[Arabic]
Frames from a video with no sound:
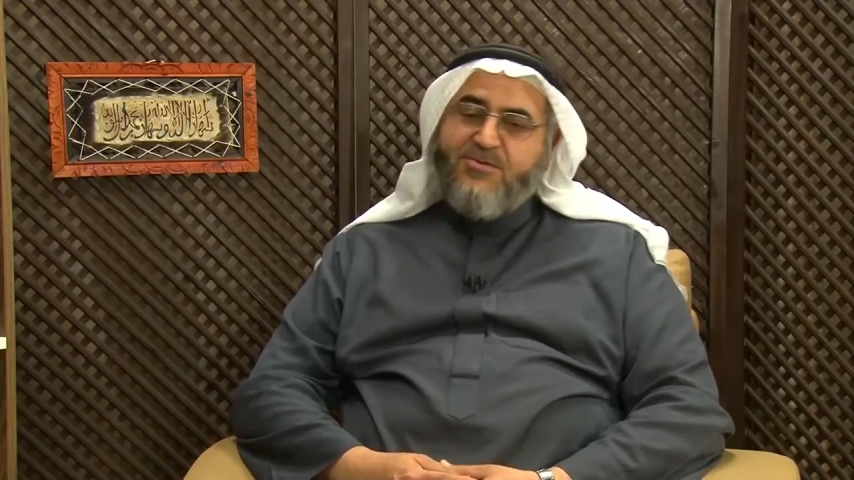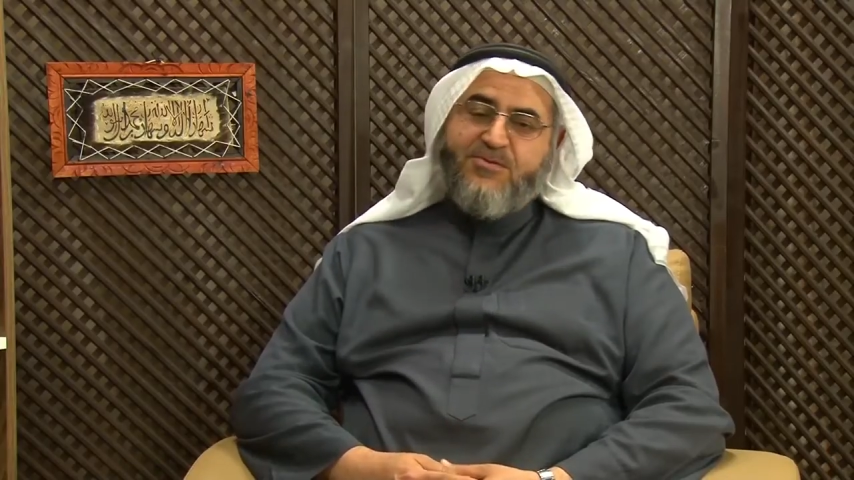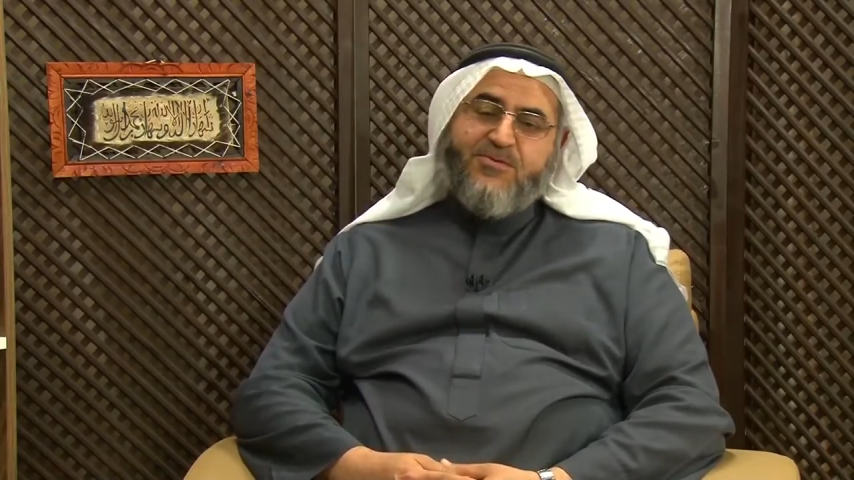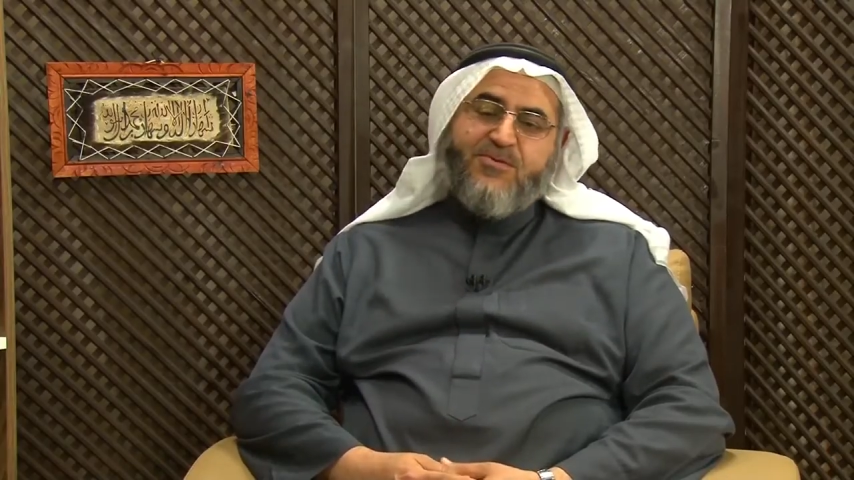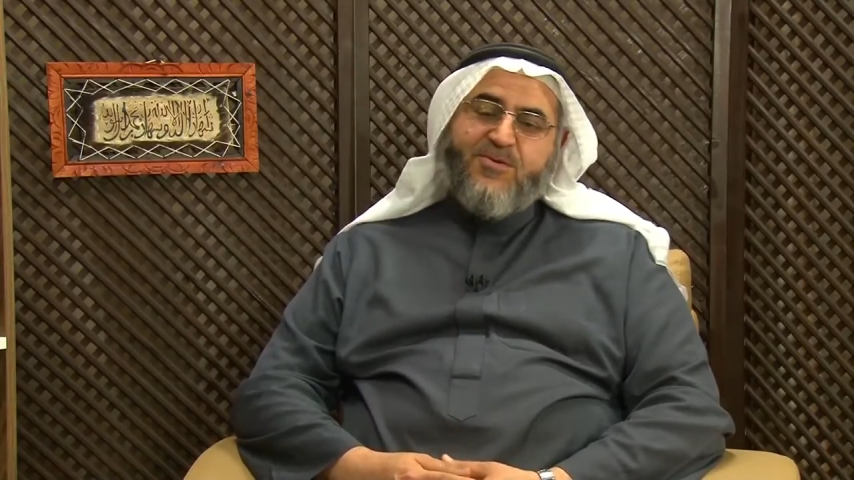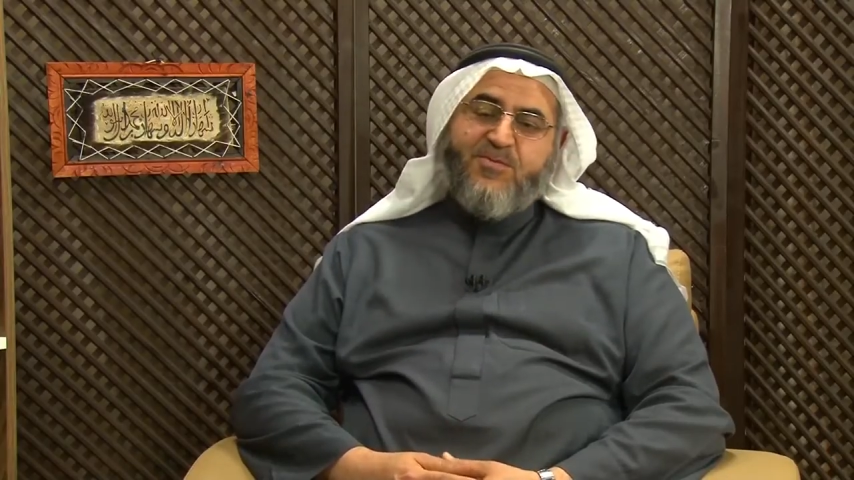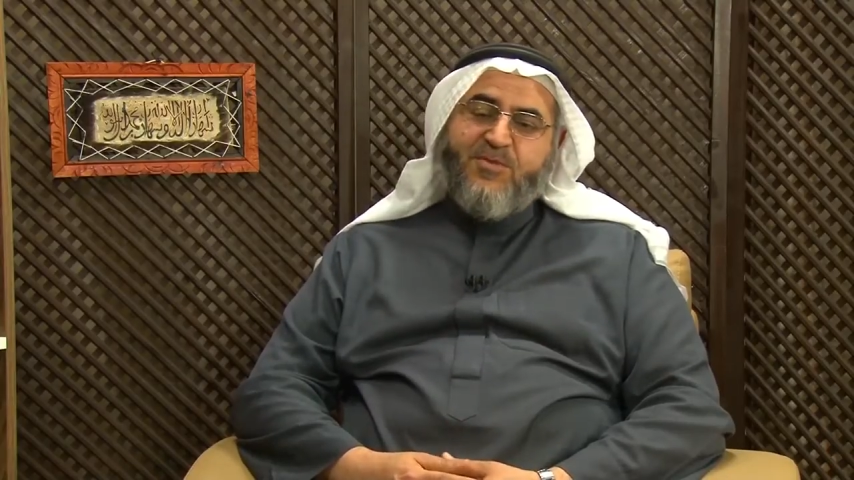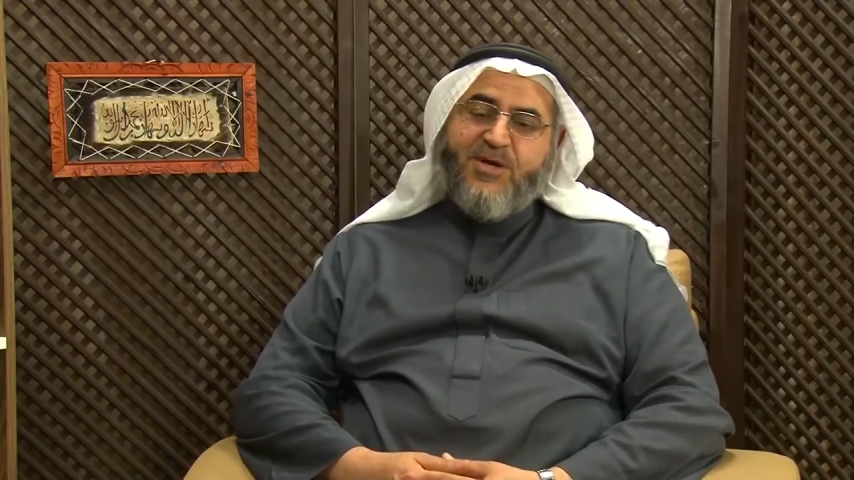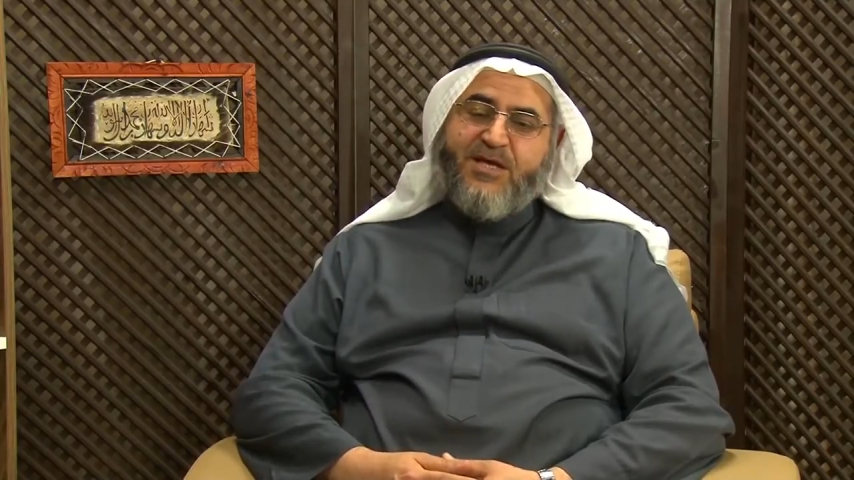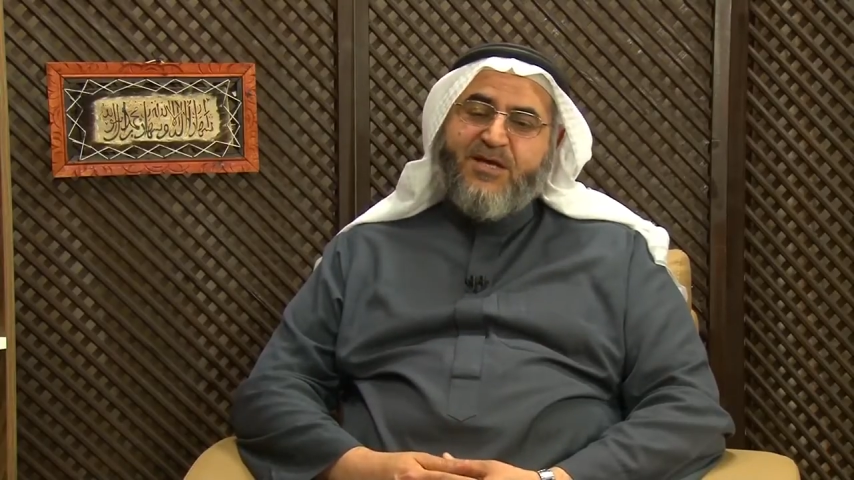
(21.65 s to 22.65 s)

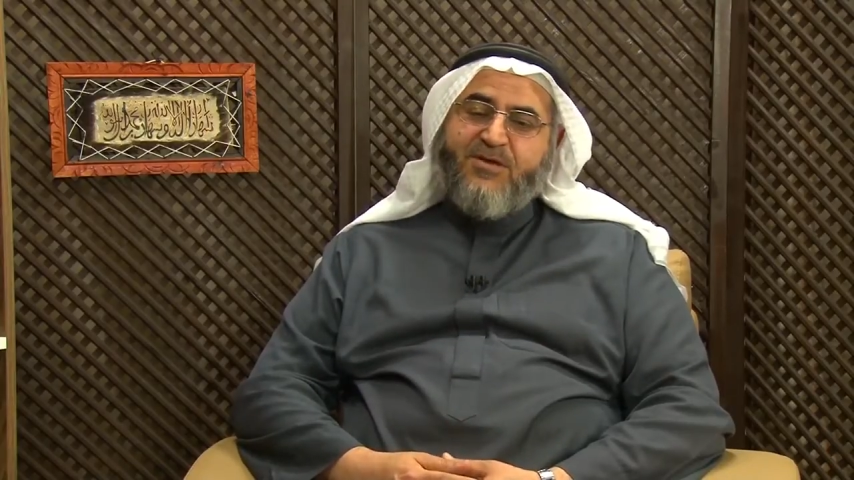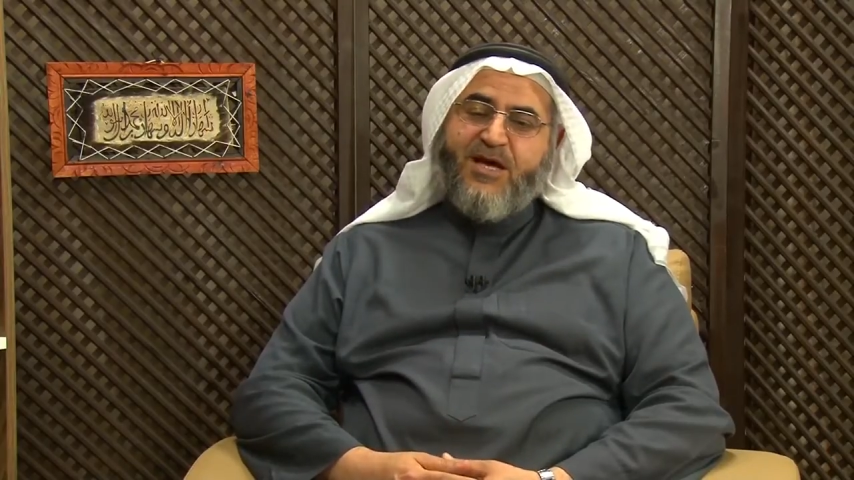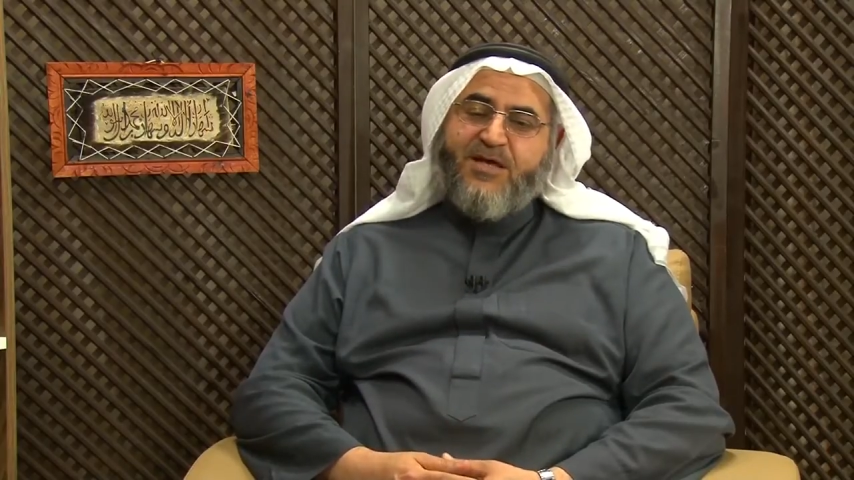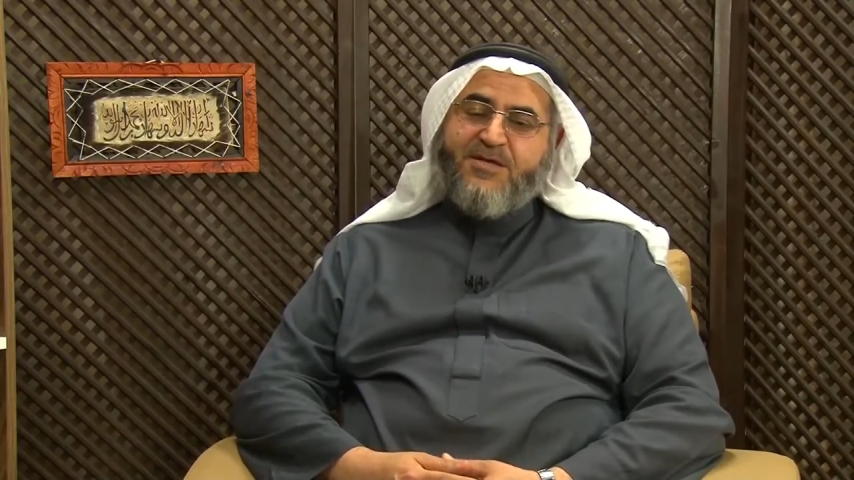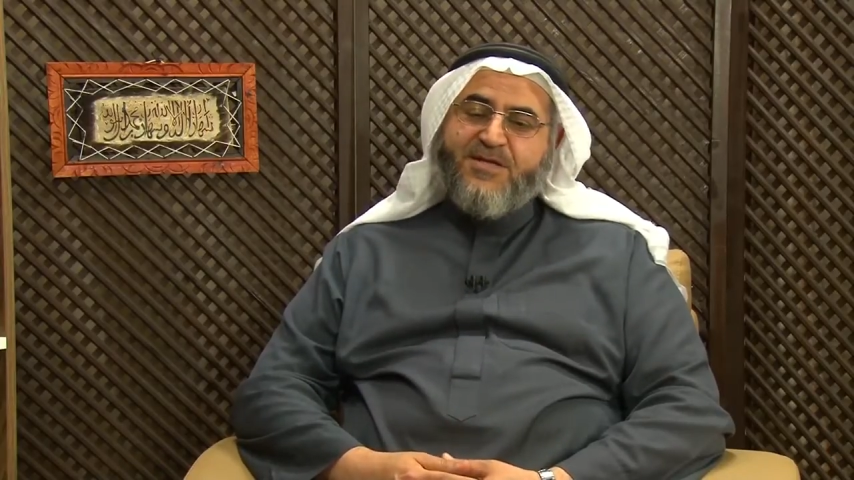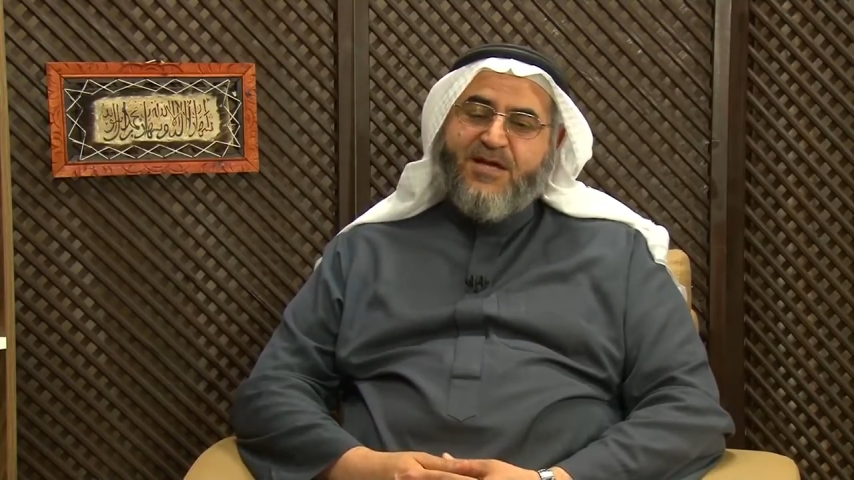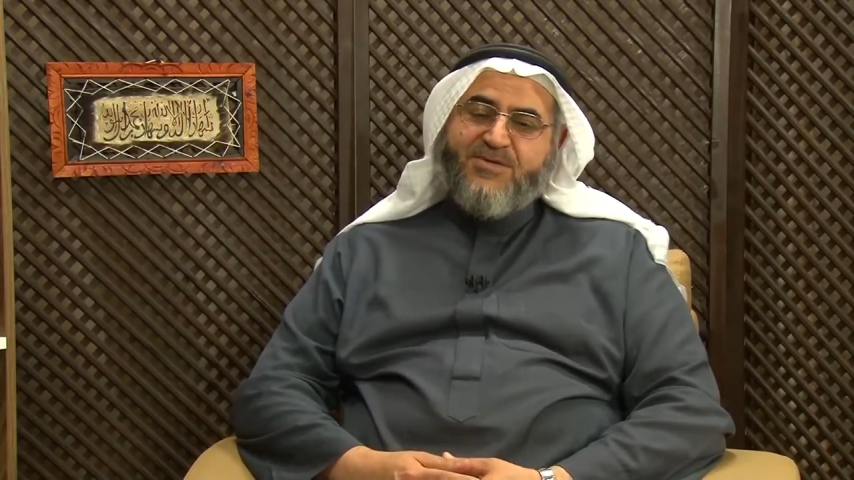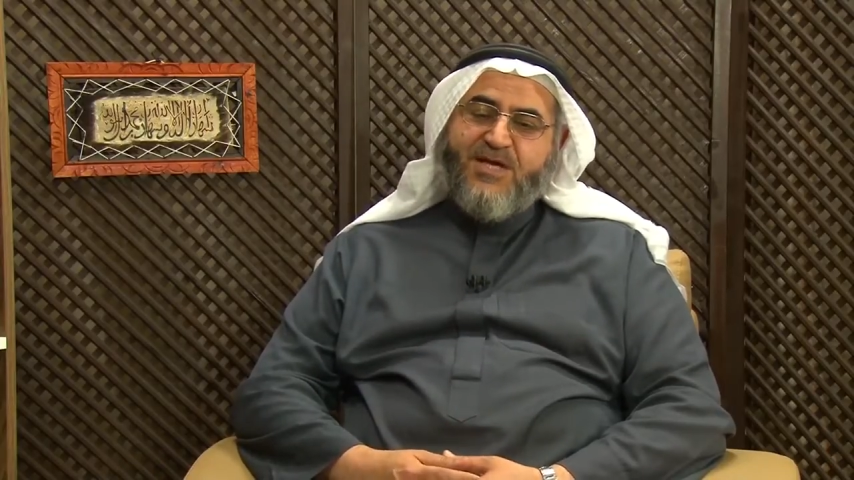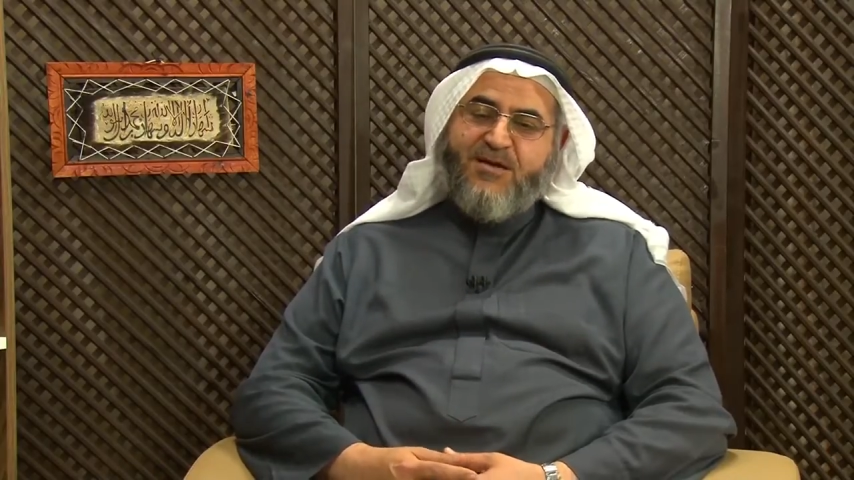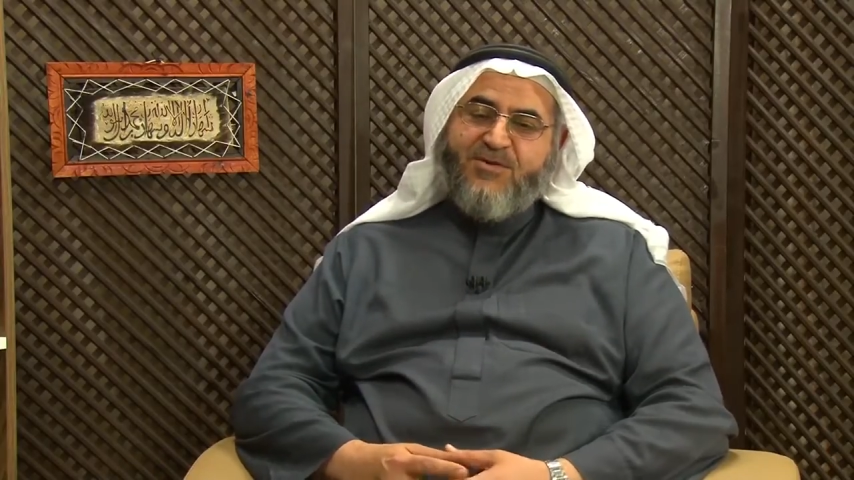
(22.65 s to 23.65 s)
وربما النبي عليه الصلاة والسلام